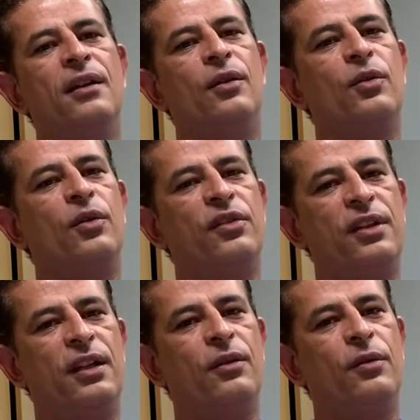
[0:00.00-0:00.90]
o
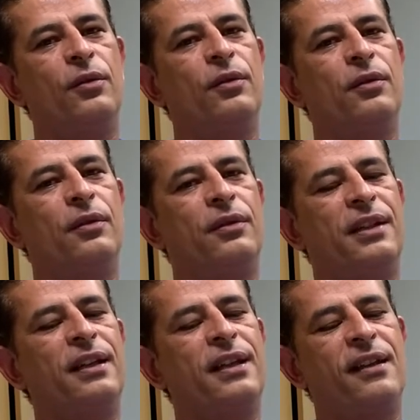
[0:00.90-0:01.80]
Cruzeiro
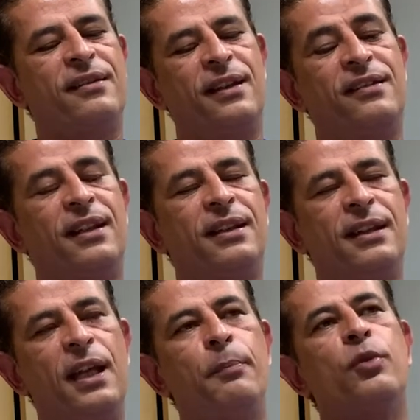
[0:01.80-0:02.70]
tem que ter esse, esse
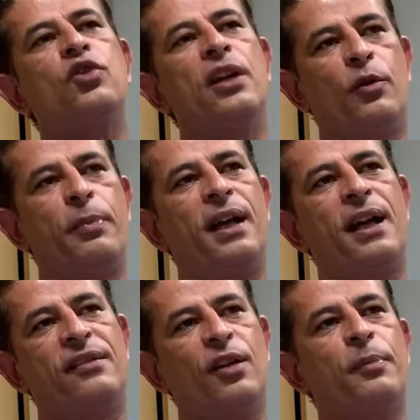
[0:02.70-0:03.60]
tempo de
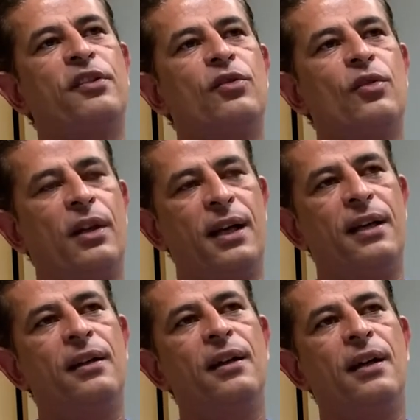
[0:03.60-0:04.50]
recuperação para se
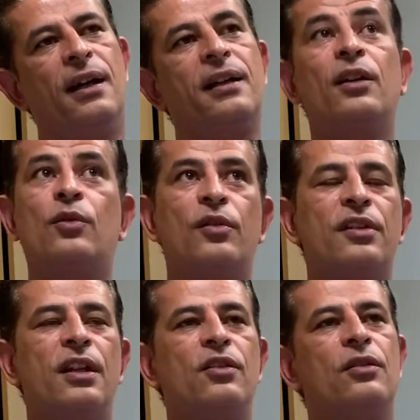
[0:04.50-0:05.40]
tornar aquele
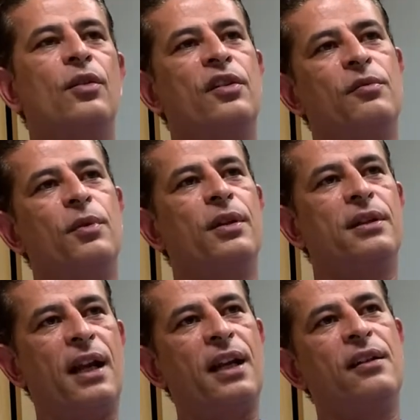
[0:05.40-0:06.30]
Cruzeiro de
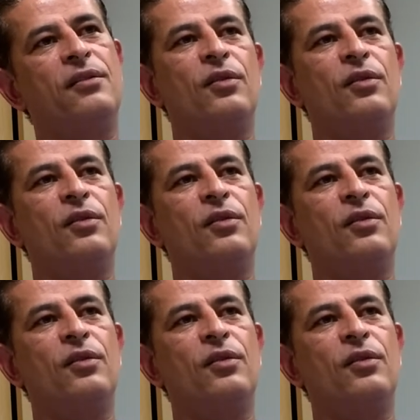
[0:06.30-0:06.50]
2003,